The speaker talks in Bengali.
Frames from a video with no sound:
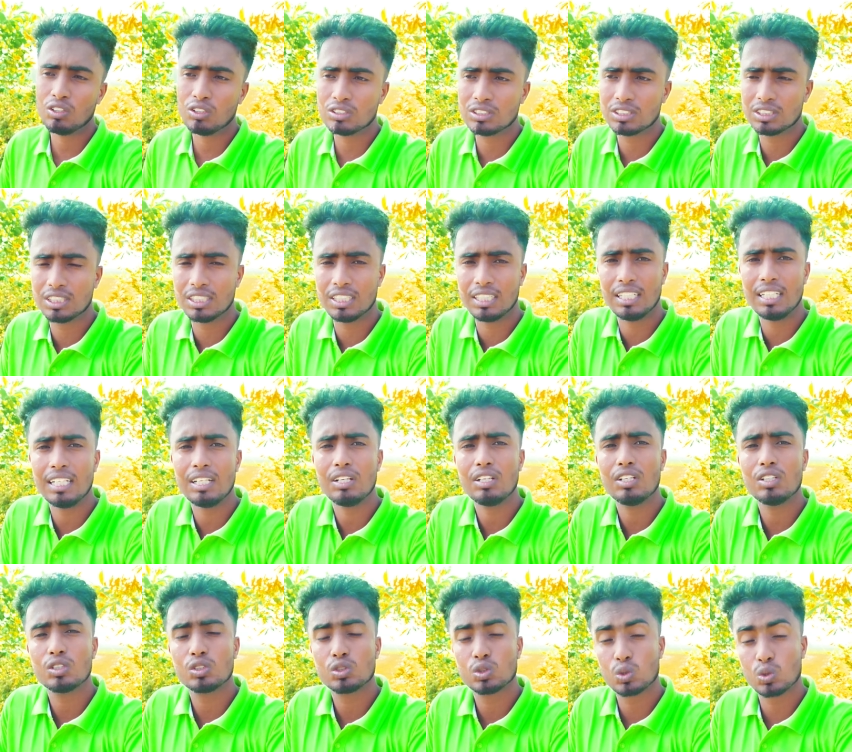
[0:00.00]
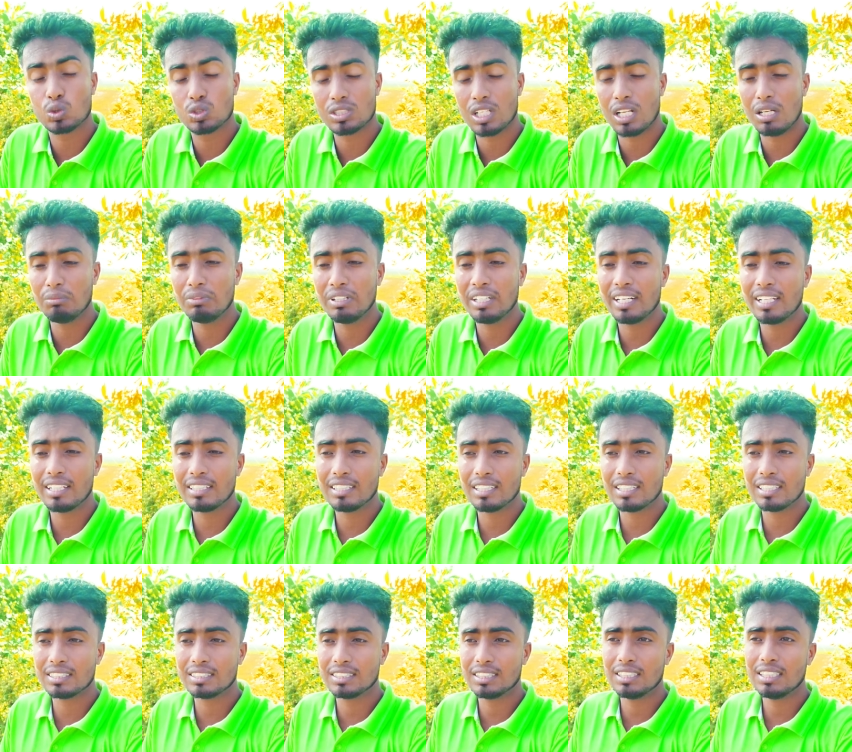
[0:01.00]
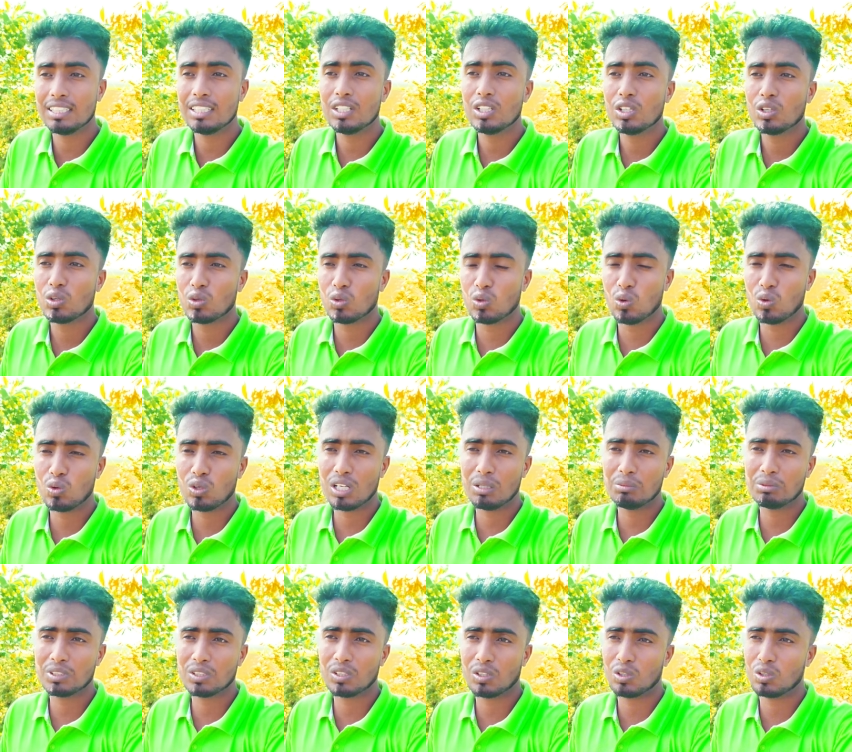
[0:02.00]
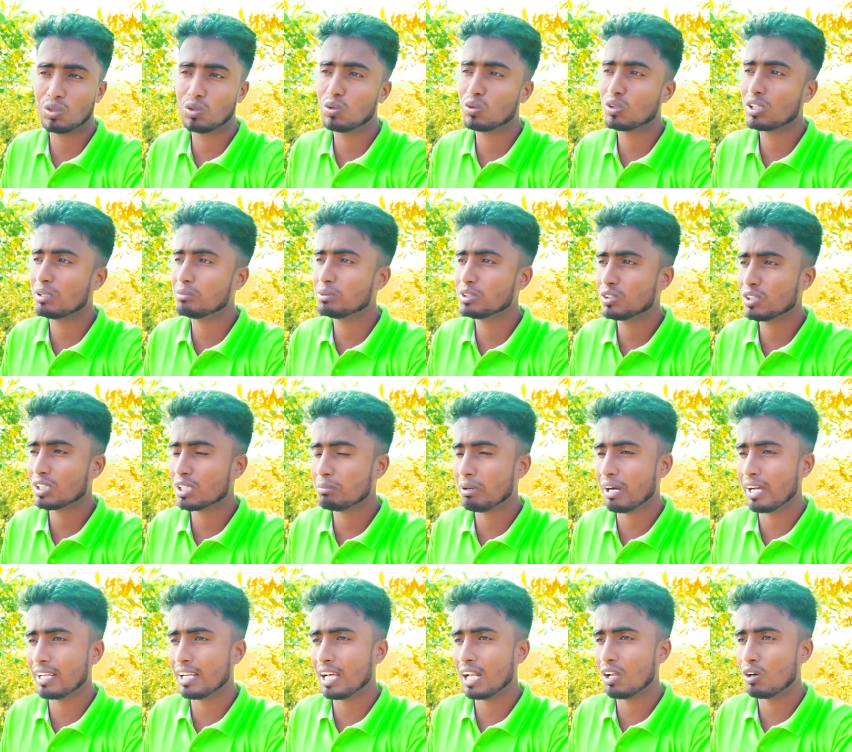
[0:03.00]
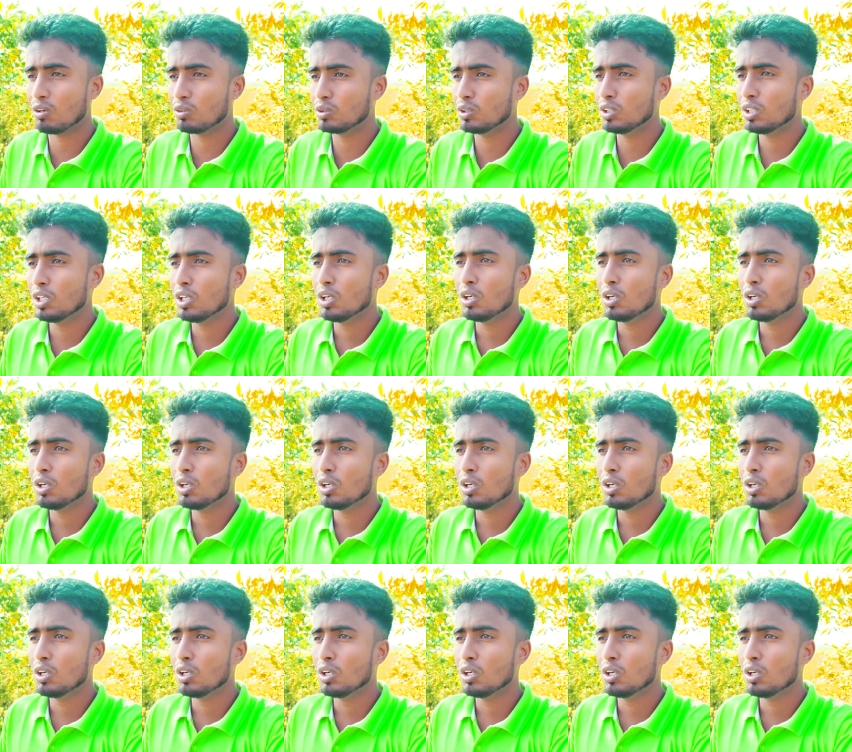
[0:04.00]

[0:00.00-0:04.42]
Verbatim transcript: হচ্ছে সোশ্যাল মিডিয়াতে আসি নোংরামি করো নোংরামি করে ভাইরাল হও